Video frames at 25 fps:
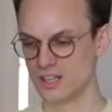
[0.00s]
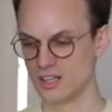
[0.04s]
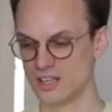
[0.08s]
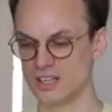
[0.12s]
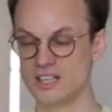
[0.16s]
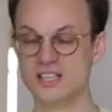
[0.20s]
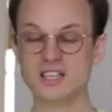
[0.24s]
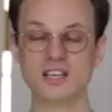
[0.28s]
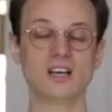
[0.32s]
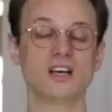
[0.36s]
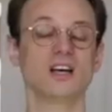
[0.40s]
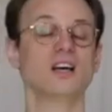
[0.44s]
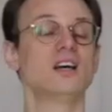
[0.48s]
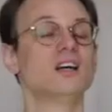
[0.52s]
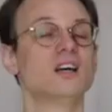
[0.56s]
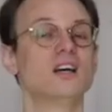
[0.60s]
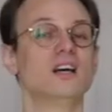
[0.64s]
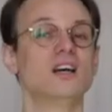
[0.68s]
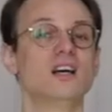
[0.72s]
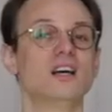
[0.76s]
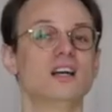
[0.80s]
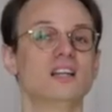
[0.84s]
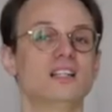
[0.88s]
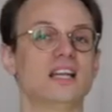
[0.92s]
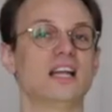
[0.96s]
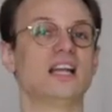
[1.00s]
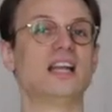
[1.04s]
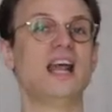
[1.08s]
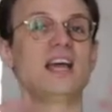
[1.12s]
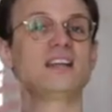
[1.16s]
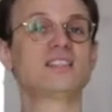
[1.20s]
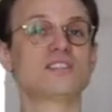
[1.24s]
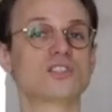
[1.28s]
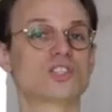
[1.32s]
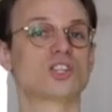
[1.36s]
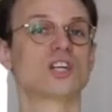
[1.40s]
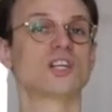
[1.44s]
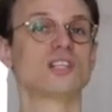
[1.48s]
Hier der
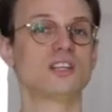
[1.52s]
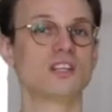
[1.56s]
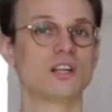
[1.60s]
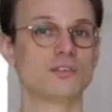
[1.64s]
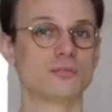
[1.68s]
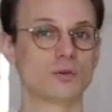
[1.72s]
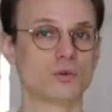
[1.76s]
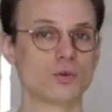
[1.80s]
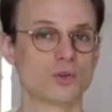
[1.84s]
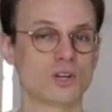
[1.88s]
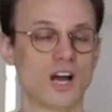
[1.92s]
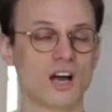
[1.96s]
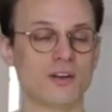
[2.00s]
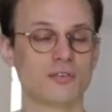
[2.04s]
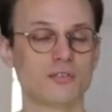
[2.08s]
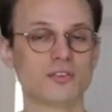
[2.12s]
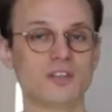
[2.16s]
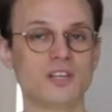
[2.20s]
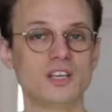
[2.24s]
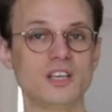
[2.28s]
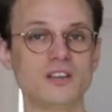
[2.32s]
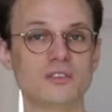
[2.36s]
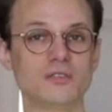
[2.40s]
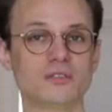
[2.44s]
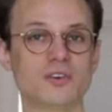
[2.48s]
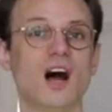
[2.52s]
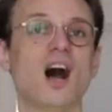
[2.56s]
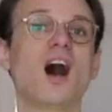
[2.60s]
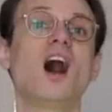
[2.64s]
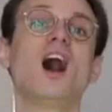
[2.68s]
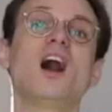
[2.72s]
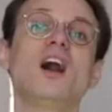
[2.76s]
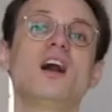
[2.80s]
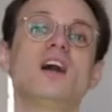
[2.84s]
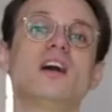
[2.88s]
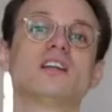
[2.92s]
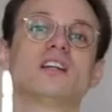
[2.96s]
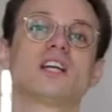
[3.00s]
nächste Schritt in der Fotografie
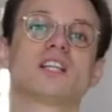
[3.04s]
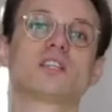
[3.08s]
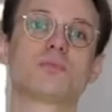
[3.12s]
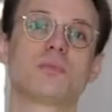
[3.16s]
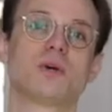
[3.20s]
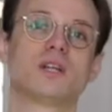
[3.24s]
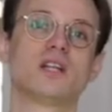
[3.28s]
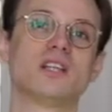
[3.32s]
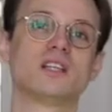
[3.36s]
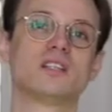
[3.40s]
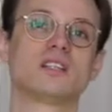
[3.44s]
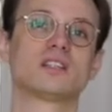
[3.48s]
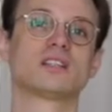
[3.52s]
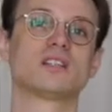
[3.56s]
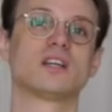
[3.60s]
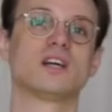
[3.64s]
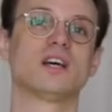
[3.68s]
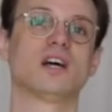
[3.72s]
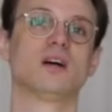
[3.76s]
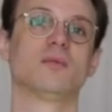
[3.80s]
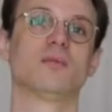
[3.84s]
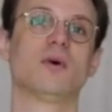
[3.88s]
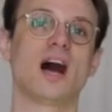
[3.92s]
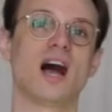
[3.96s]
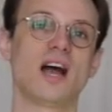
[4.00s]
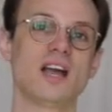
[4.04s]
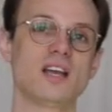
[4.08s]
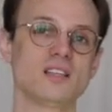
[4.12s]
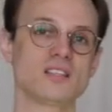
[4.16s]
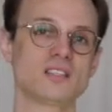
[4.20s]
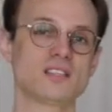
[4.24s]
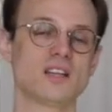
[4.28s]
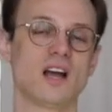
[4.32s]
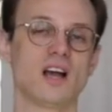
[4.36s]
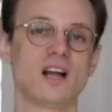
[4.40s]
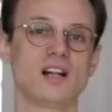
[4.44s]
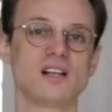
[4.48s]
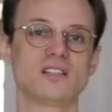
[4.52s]
war, dass man nicht ähm,
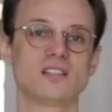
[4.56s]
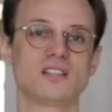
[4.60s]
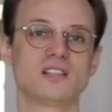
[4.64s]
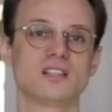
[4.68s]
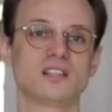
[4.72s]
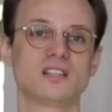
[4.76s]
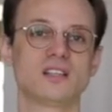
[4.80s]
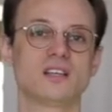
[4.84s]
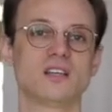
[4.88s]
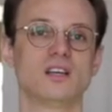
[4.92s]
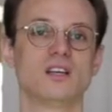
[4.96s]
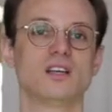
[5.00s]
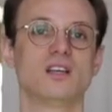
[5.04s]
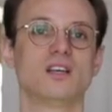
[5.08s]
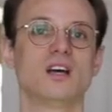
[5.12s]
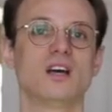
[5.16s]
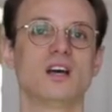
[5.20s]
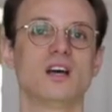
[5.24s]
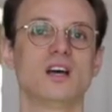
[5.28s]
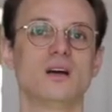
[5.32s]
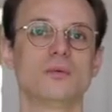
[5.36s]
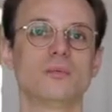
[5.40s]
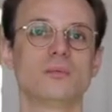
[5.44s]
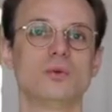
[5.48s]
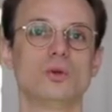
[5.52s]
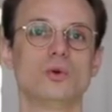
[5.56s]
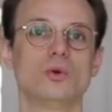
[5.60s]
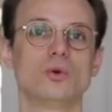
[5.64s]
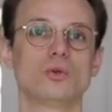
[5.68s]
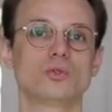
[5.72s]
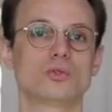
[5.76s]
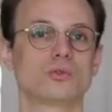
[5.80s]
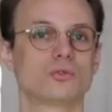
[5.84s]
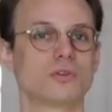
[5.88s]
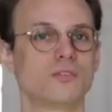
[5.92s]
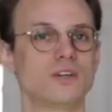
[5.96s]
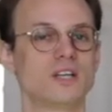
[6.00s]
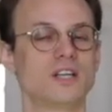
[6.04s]
eisenhaltige, ähm,
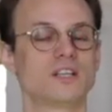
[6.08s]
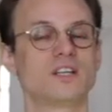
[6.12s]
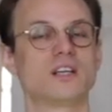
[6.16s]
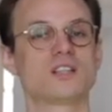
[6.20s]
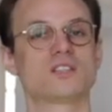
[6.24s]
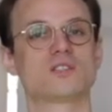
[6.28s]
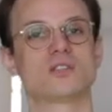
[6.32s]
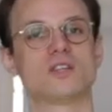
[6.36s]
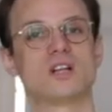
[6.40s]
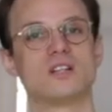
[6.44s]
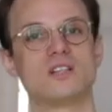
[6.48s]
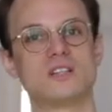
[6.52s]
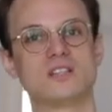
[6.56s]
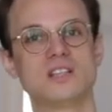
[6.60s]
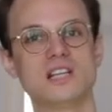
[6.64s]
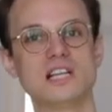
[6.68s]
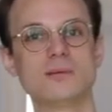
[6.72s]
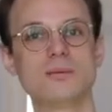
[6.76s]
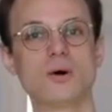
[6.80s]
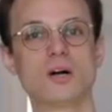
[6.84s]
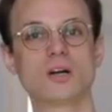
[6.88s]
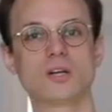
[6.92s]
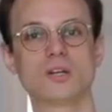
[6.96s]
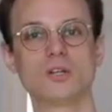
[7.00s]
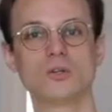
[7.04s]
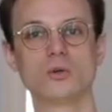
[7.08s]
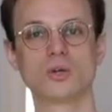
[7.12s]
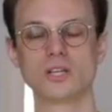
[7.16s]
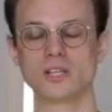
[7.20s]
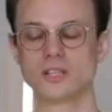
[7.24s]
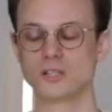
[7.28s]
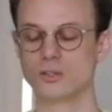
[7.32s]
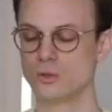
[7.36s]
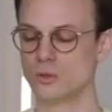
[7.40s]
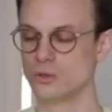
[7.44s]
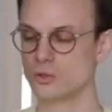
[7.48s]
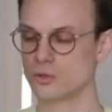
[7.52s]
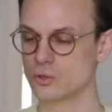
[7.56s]
Lösung verwendet hat, sondern
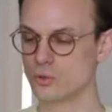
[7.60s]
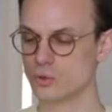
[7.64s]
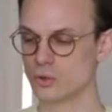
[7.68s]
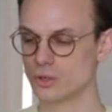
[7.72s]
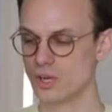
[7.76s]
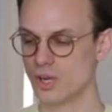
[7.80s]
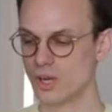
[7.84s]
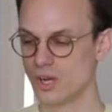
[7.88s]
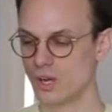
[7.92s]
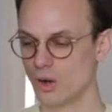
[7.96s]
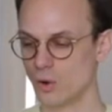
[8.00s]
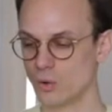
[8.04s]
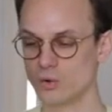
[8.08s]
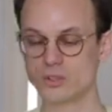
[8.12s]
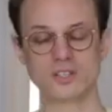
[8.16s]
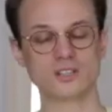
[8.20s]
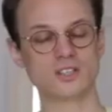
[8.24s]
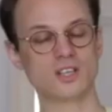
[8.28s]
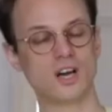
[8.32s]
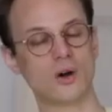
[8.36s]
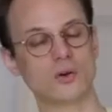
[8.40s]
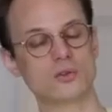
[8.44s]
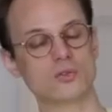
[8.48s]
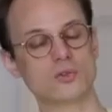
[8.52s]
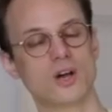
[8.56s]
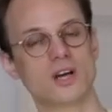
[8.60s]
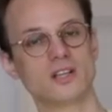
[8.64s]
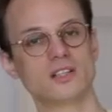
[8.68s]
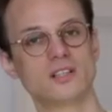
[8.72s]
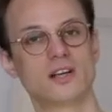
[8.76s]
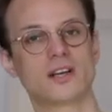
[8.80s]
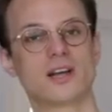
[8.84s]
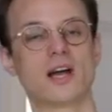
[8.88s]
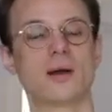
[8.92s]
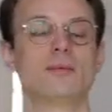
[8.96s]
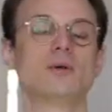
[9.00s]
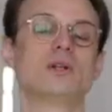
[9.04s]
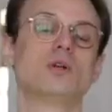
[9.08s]
Silberchloridlösung. Und genauso hat ja
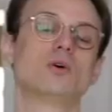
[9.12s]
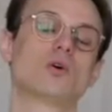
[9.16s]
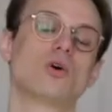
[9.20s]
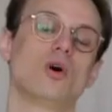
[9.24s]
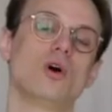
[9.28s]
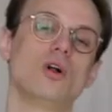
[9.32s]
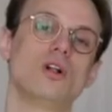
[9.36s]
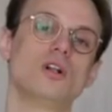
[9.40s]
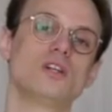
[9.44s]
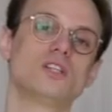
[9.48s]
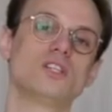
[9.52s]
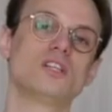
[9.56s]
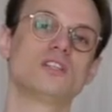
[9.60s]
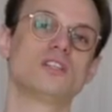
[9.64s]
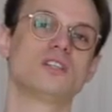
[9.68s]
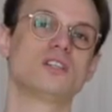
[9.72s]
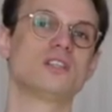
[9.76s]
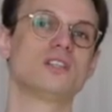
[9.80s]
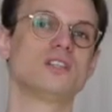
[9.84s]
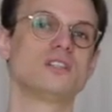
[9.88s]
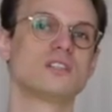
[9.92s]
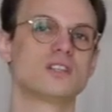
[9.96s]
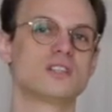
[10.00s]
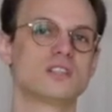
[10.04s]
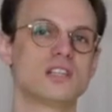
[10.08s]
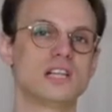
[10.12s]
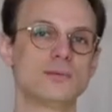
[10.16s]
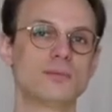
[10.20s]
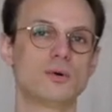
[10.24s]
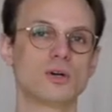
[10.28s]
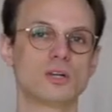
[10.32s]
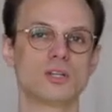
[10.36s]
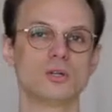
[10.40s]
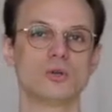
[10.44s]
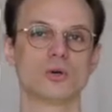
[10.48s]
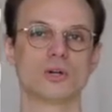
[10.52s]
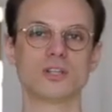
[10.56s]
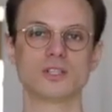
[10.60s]
Camillo Golgi sich diese
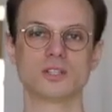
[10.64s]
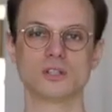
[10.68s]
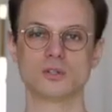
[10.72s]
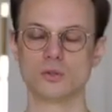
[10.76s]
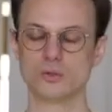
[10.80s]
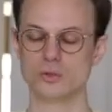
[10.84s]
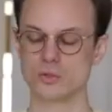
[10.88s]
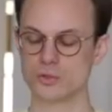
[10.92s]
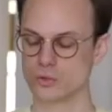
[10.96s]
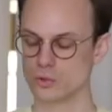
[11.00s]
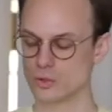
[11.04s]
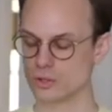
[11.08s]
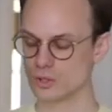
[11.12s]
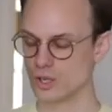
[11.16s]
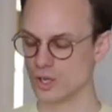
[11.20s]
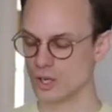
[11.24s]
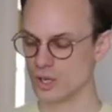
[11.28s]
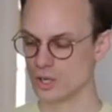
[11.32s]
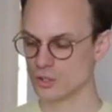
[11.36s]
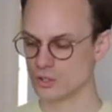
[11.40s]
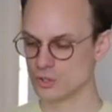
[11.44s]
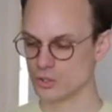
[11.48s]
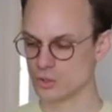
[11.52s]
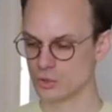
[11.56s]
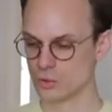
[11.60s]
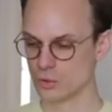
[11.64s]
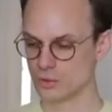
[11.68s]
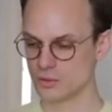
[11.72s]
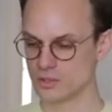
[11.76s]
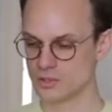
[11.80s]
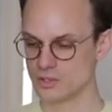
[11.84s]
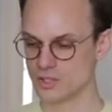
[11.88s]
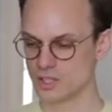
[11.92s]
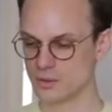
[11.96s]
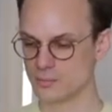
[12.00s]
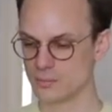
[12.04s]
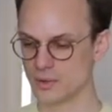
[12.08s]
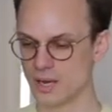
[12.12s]
Silberchloridlösungen
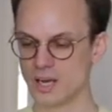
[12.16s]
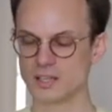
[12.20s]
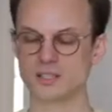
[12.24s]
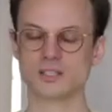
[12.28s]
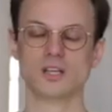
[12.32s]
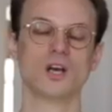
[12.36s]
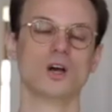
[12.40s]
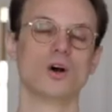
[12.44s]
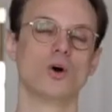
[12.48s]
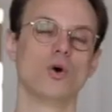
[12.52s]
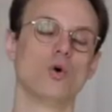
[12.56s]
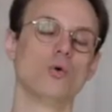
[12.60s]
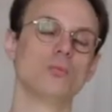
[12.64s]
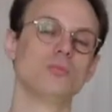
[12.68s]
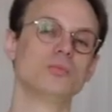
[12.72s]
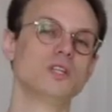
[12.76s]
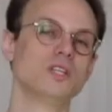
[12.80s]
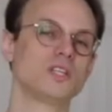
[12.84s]
zunutze gemacht, um